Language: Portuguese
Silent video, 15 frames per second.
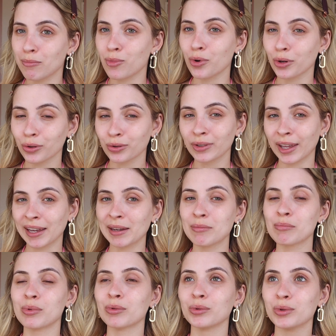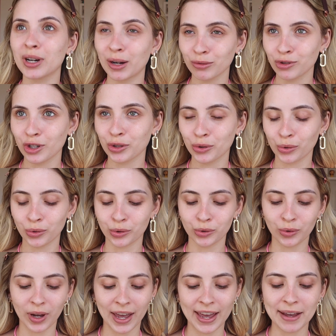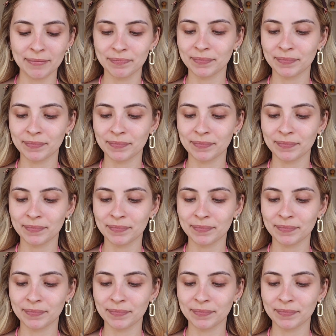muito tempo, durar o dia todo, é